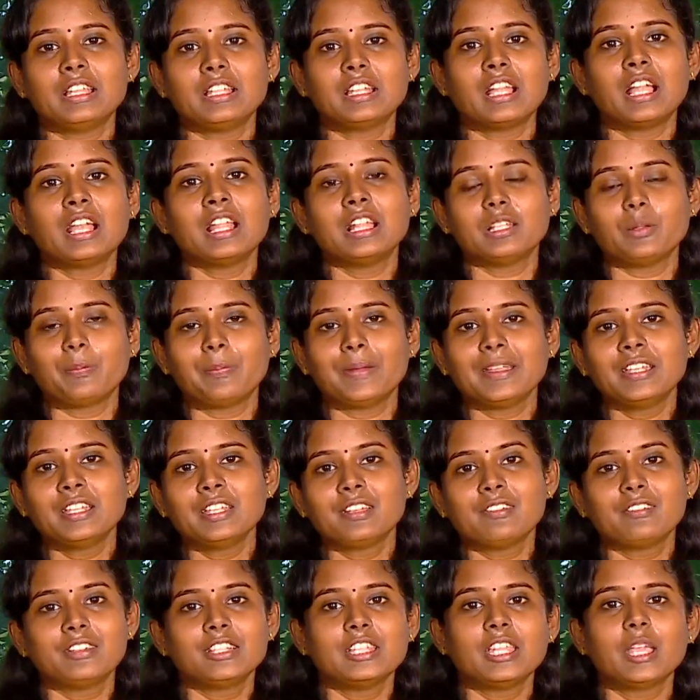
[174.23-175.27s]
அதனால் அந்த
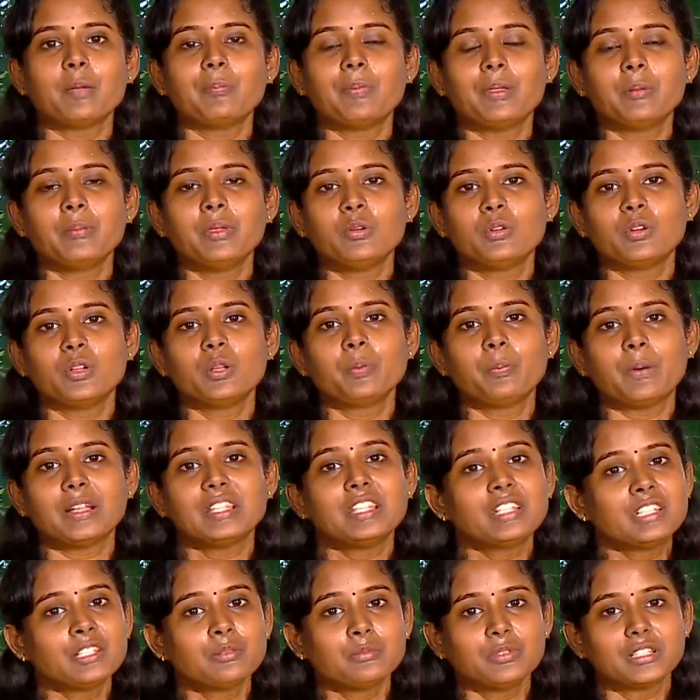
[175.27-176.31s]
பெண்ணுக்கு வந்து எப்பயுமே ஒரு
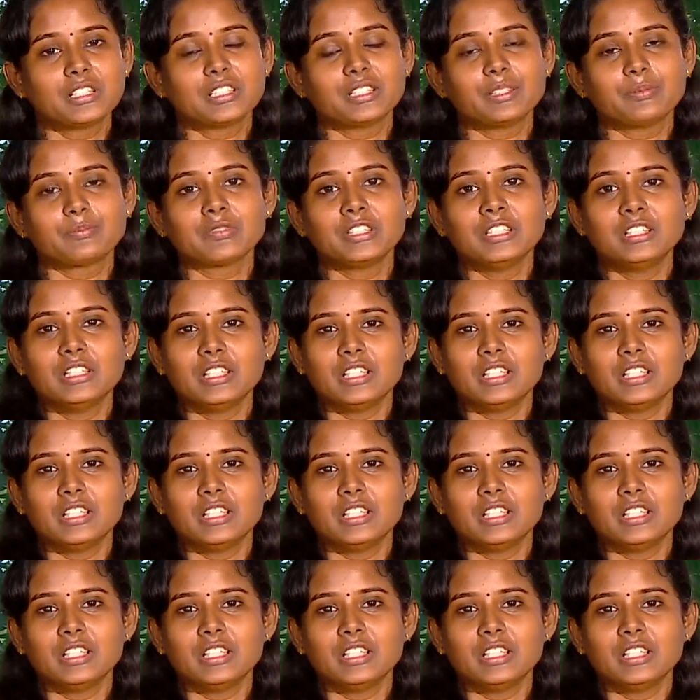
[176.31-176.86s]
பதட்டம் இருக்குது